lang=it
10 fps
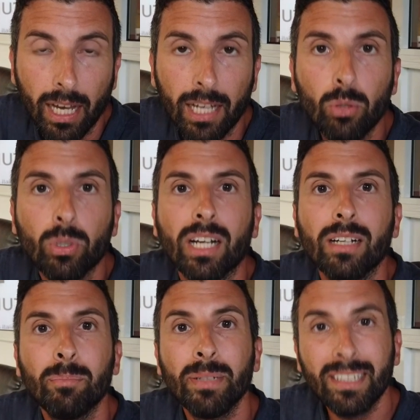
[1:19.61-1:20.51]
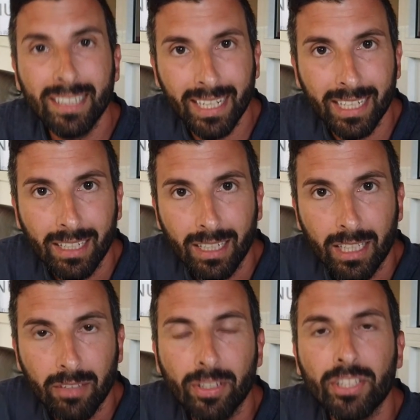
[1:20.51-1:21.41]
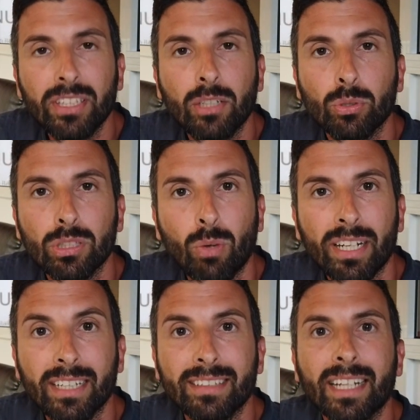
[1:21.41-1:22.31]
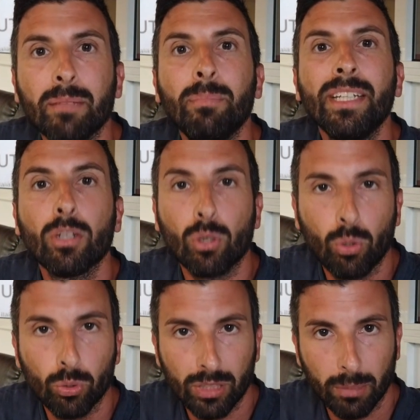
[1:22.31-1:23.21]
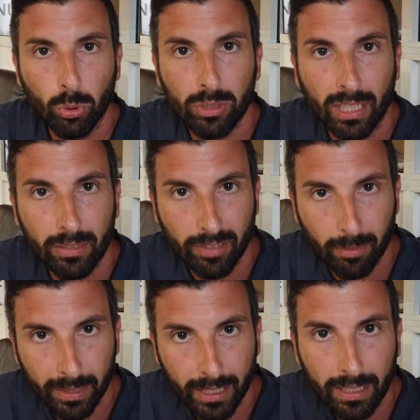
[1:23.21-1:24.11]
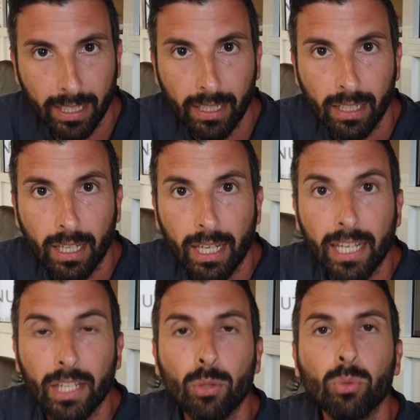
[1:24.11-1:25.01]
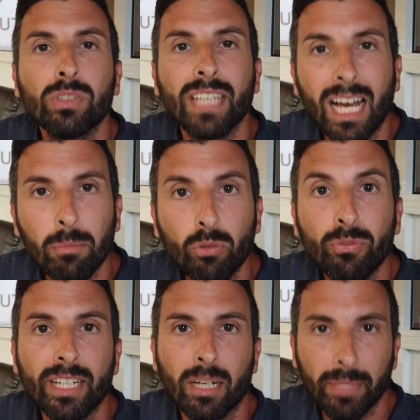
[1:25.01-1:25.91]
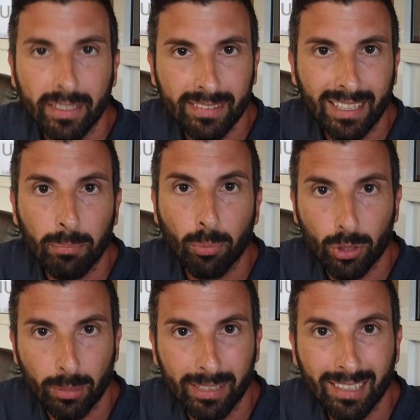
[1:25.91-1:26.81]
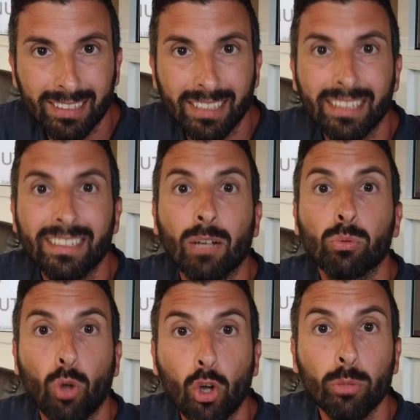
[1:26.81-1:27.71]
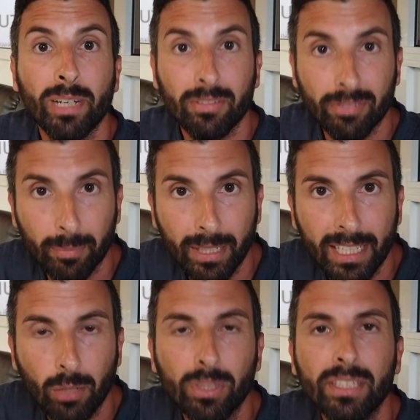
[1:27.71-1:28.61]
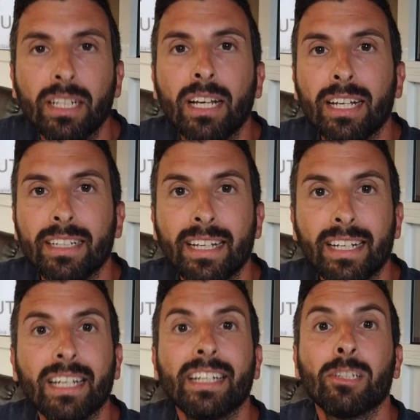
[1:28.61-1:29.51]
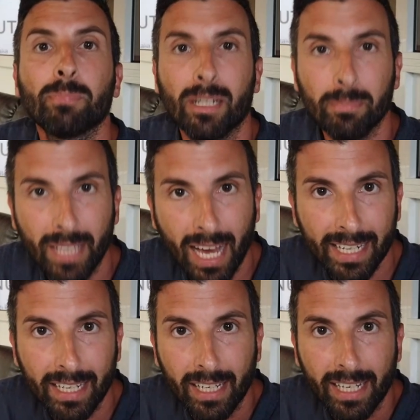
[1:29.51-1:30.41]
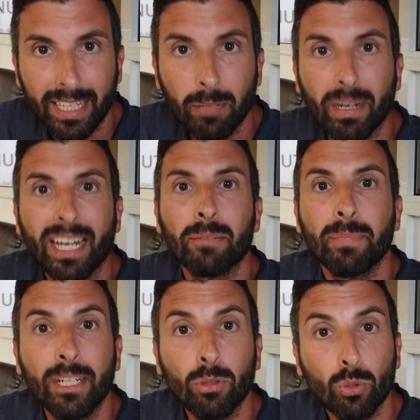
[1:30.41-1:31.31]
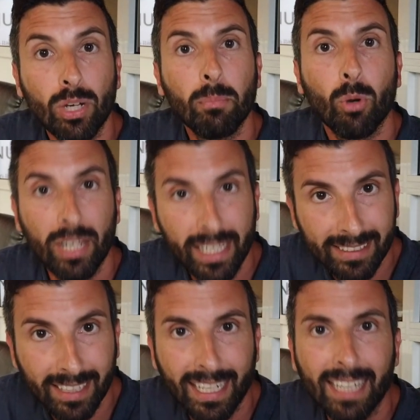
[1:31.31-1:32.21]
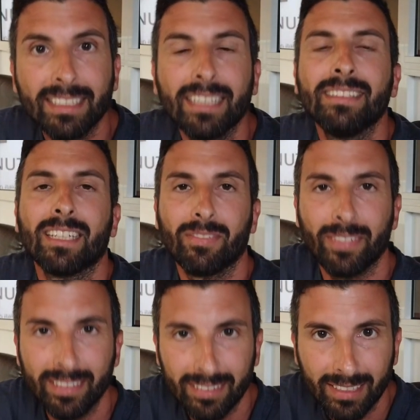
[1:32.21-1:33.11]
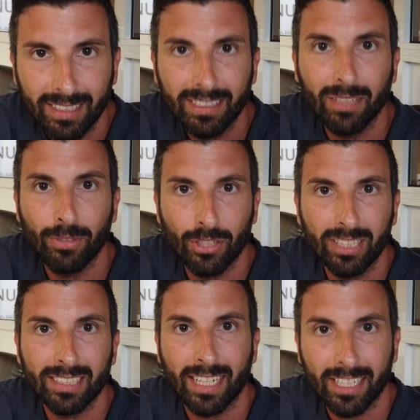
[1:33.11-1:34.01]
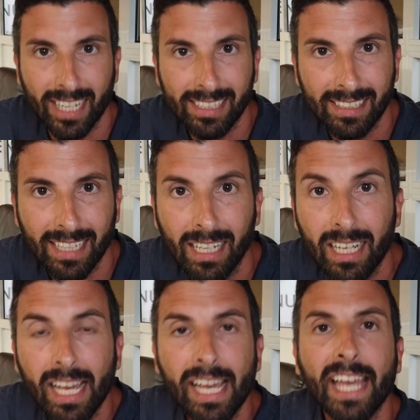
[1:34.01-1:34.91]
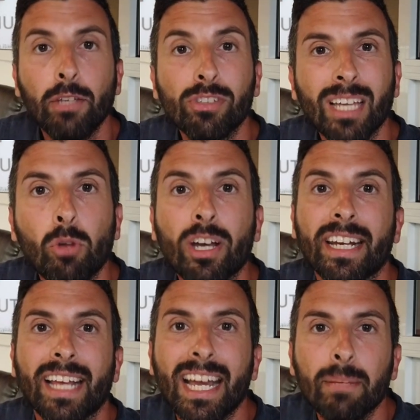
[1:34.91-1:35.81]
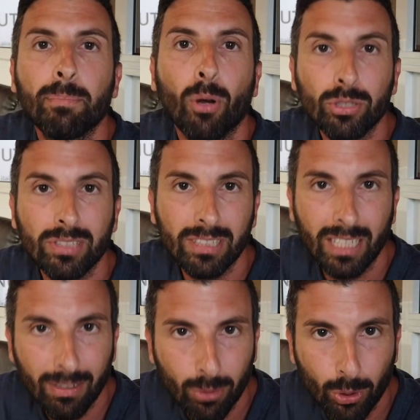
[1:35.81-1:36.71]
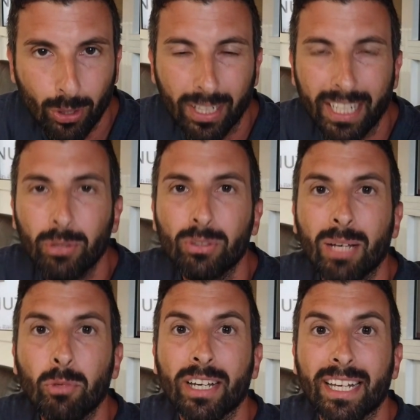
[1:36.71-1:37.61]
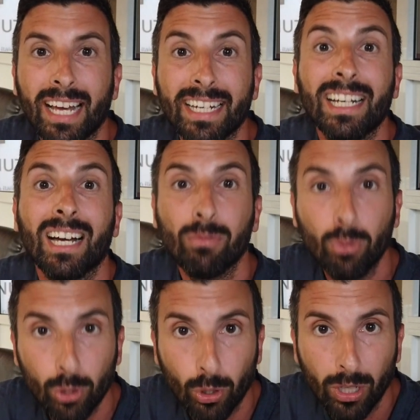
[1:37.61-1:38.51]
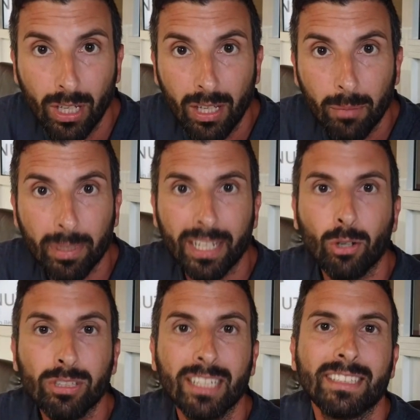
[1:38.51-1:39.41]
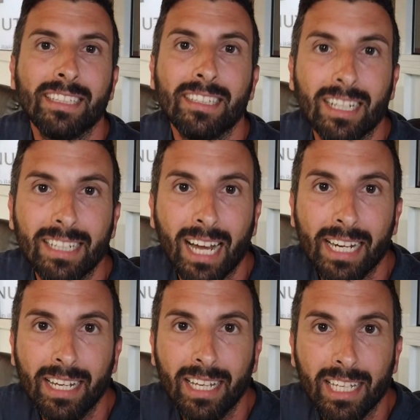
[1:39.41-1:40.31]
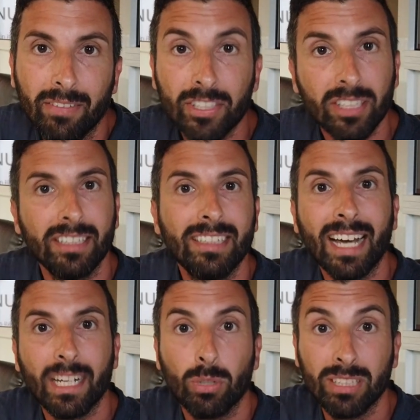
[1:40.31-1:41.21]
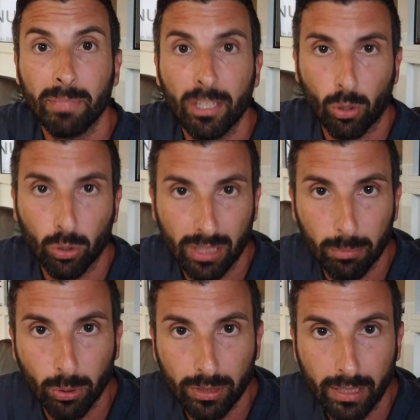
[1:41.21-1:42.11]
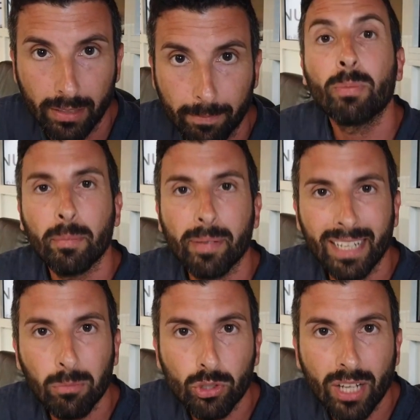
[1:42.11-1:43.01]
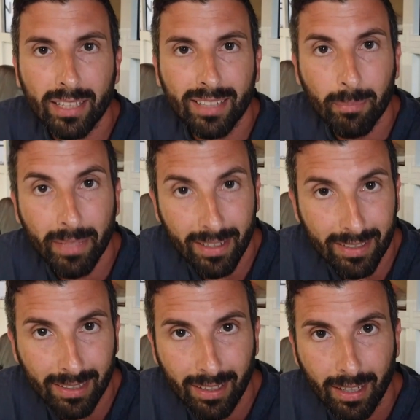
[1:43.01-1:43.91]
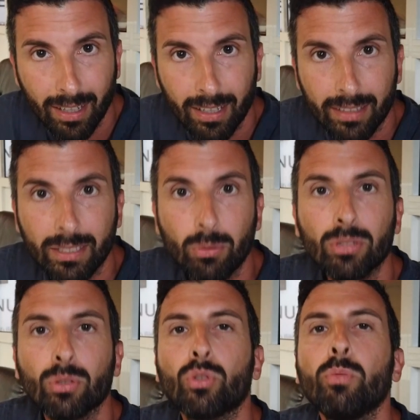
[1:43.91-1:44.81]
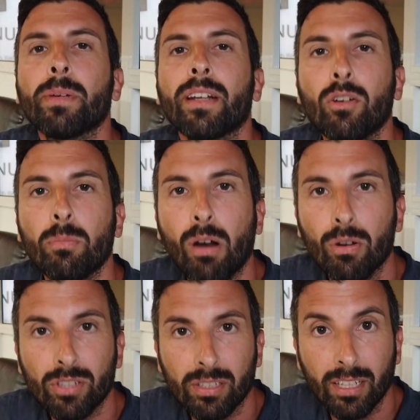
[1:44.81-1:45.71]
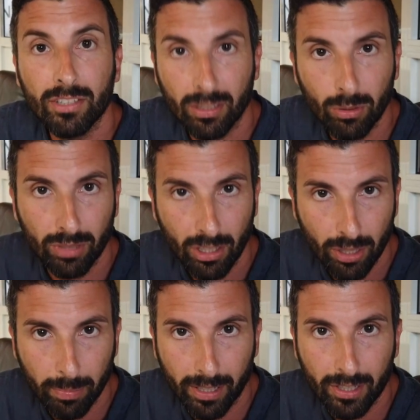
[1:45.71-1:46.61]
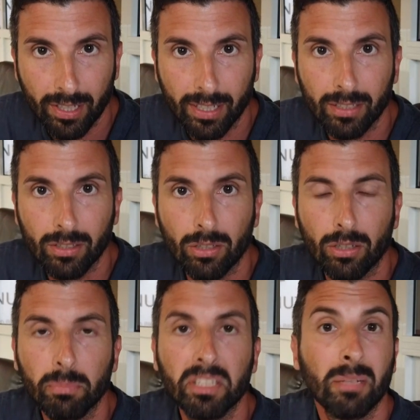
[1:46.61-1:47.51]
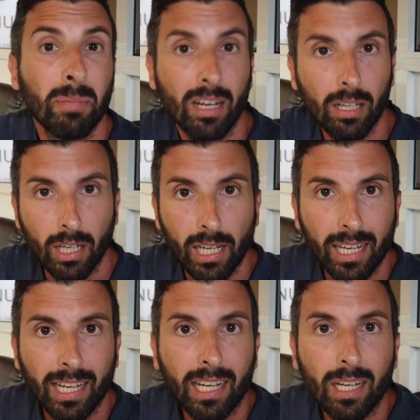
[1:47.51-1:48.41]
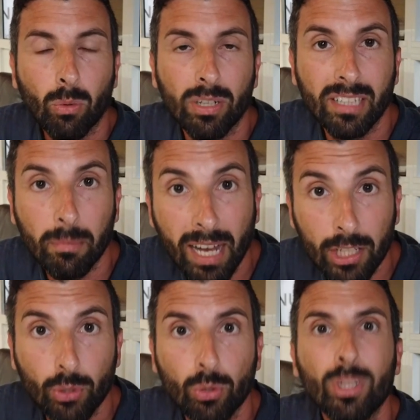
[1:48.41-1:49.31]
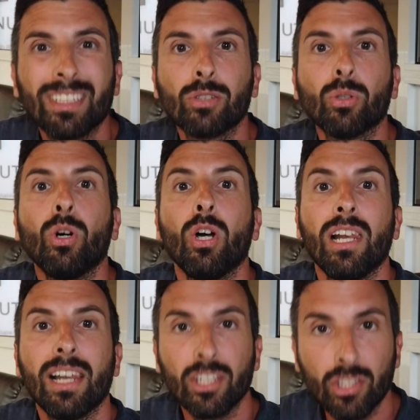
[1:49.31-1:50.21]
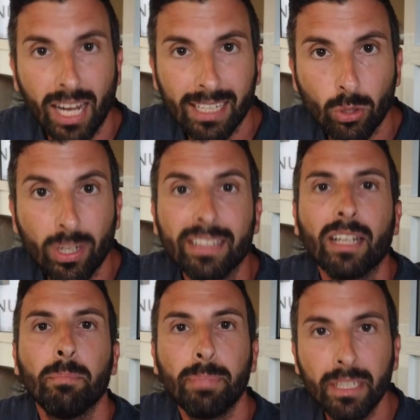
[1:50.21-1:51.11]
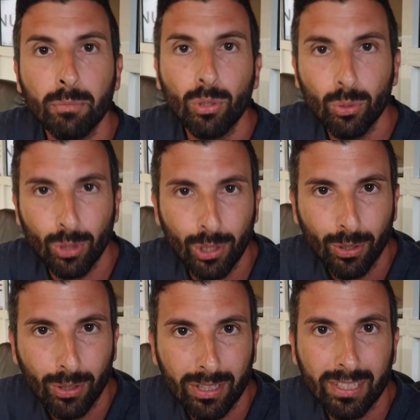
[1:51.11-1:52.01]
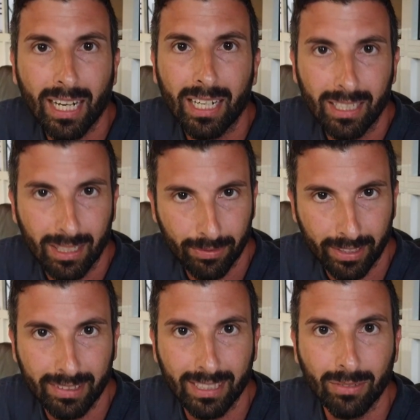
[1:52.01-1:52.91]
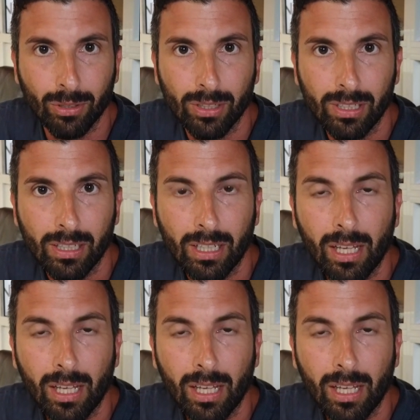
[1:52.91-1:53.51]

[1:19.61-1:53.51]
Allora, perché invece di continuare a dare micro contributi alle famiglie, non diamo veramente la possibilità di rendere autonome le famiglie, quindi nel risparmiare, nel pagare meno sulle bollette grazie a interventi di efficienza energetica e aiutiamo a creare posti di lavoro, aiutiamo a creare lavoro per le nostre aziende italiane invece di dare questi micro contributi. Ormai parliamo già da mesi di questo super eco bonus del 110%, mi sembra eh, quasi da maggio in cui è stato lanciato che dal primo luglio sarà effettivo.